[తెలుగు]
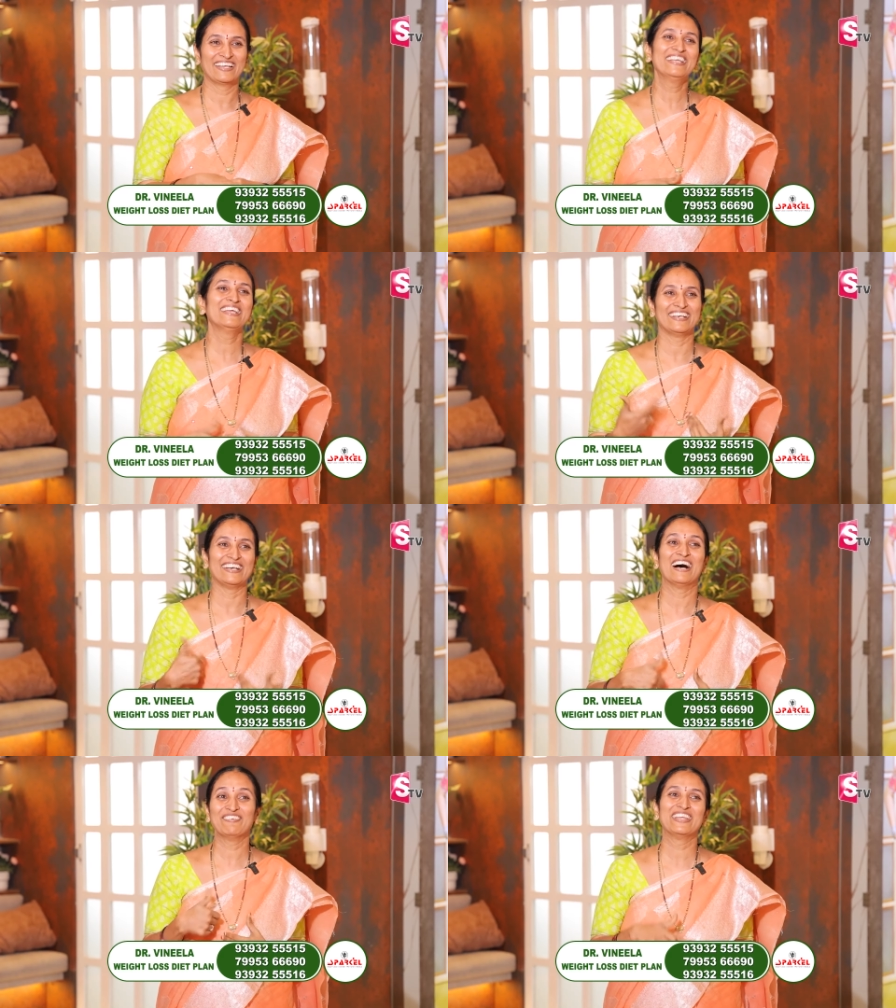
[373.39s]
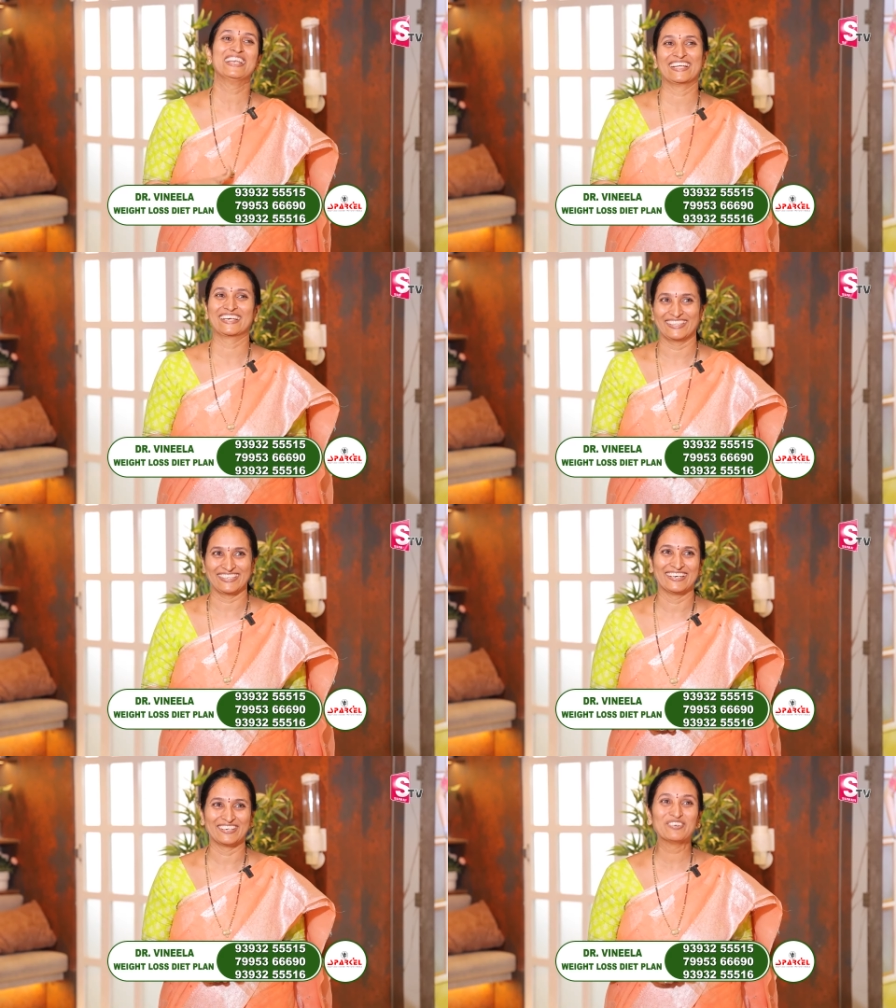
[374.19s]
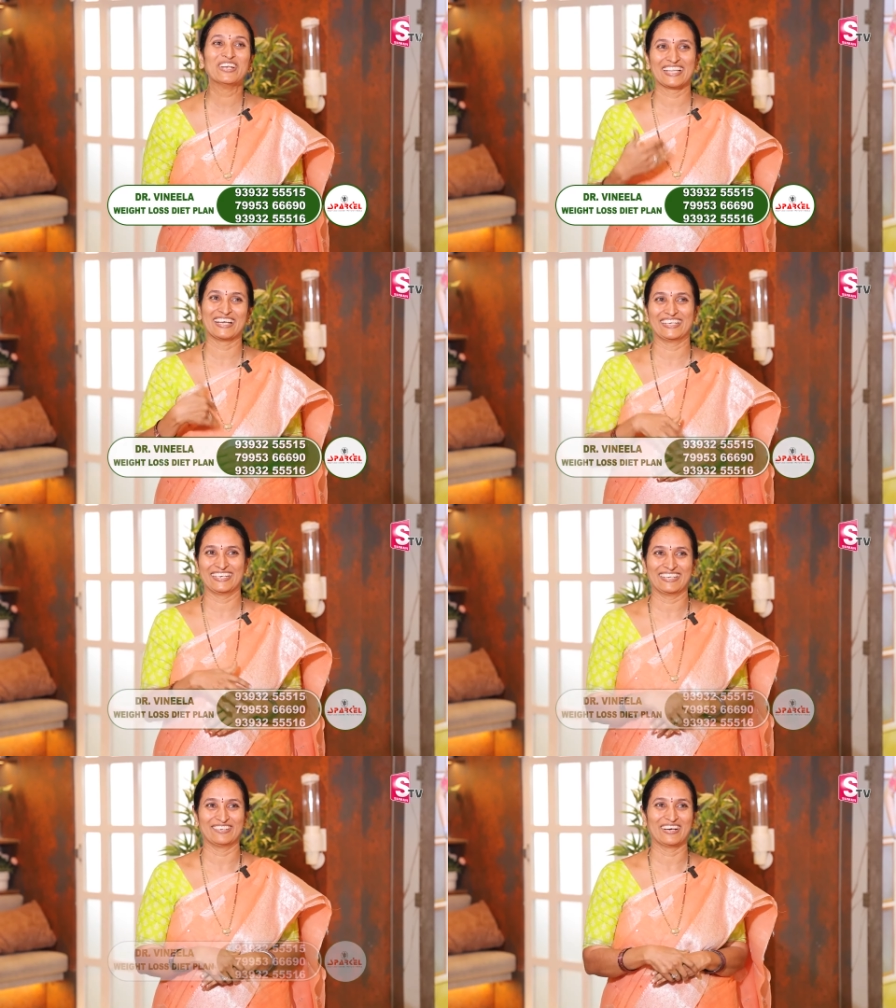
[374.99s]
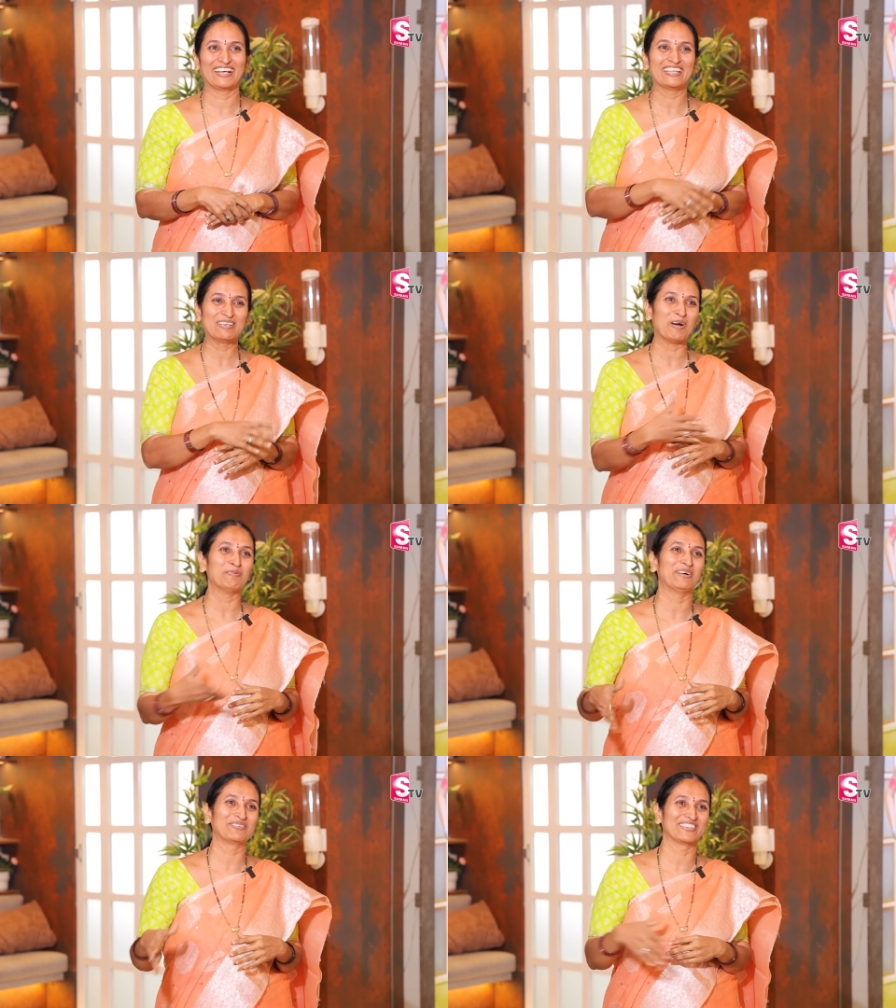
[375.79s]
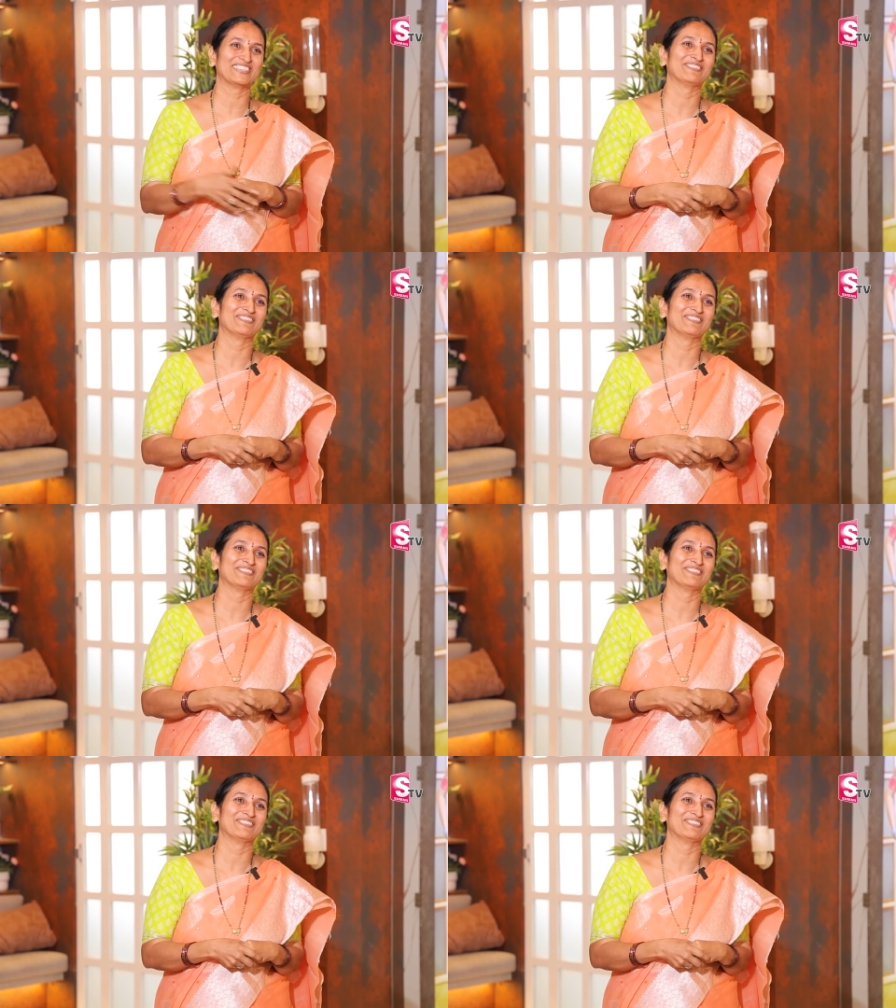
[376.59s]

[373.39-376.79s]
అని నా ఫీలింగ్ అది అనుకునేదాన్ని నేను అదే మా పాపతో